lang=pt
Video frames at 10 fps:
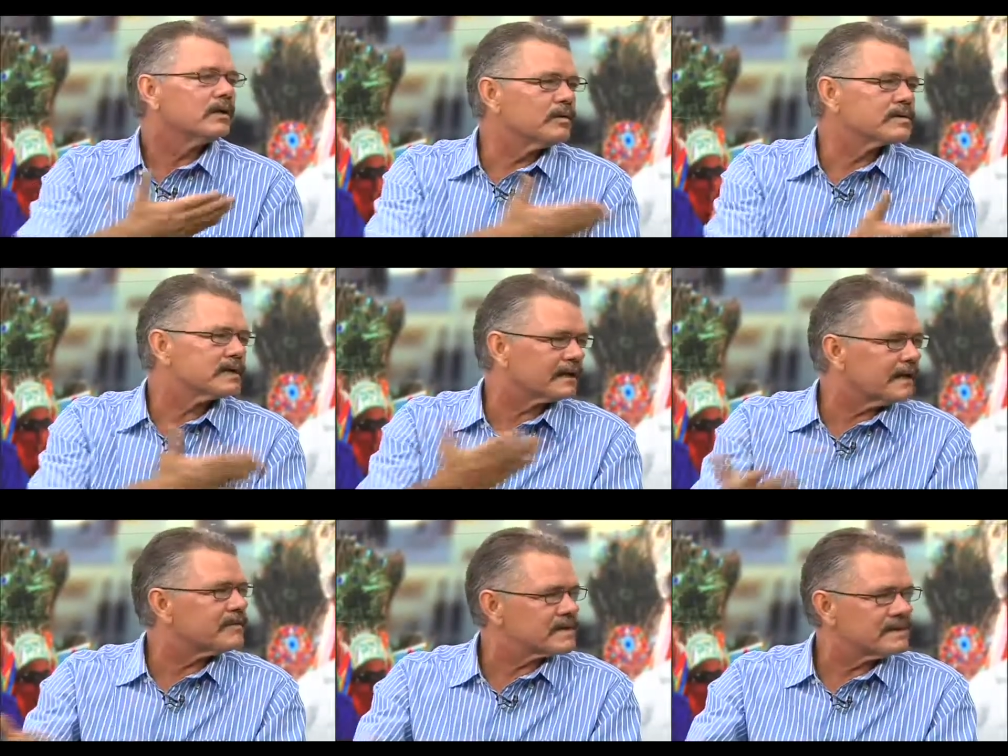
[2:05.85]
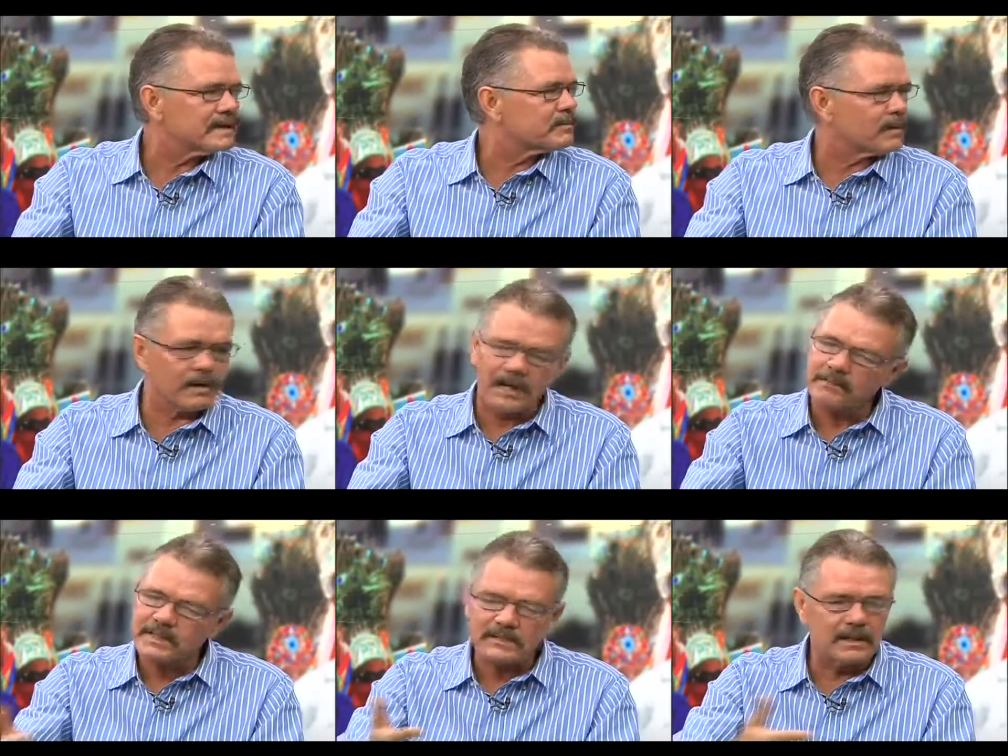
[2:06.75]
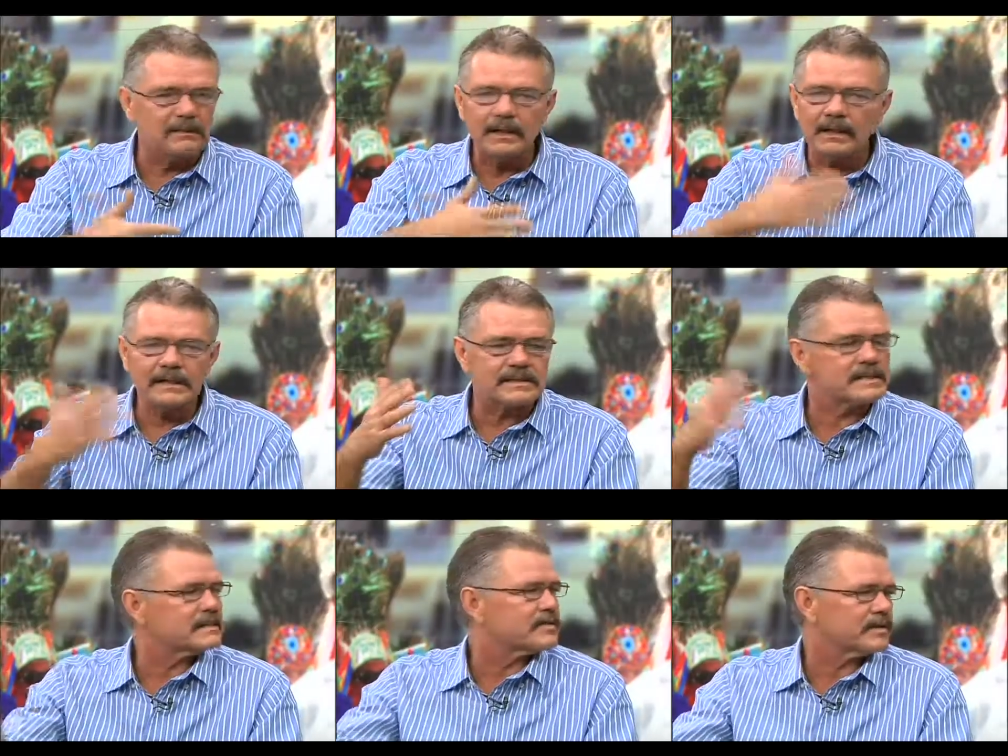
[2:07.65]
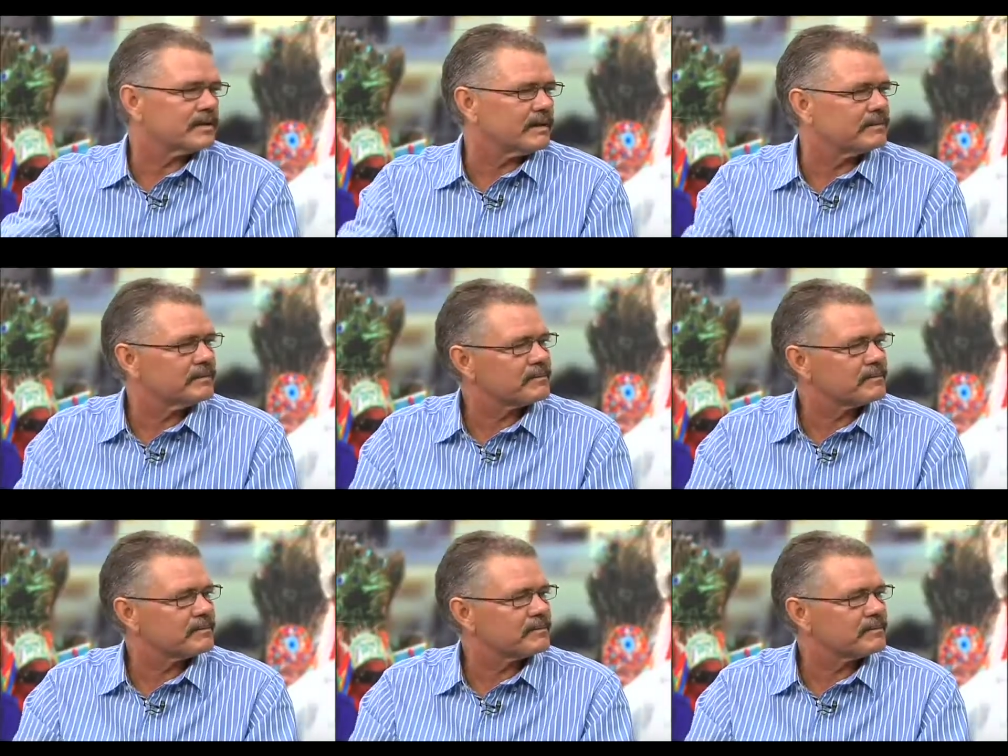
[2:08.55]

e o que você está fazendo nesse programa seu é sensacional. Muito